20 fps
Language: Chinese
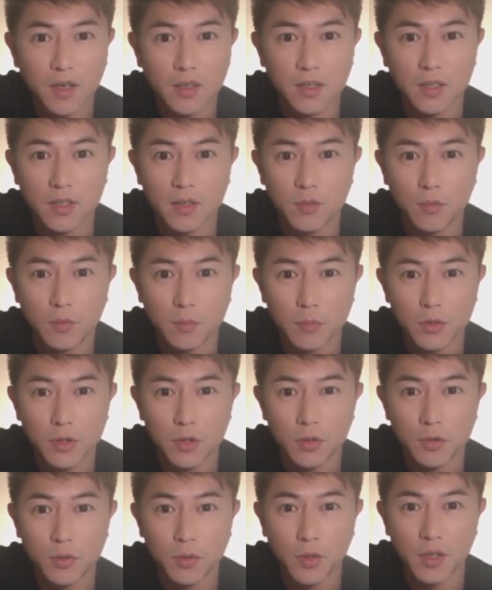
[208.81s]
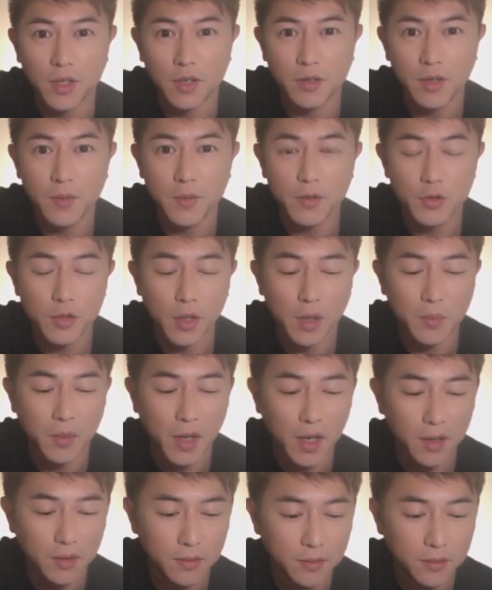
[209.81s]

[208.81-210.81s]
可能我们就回到那边去好不好？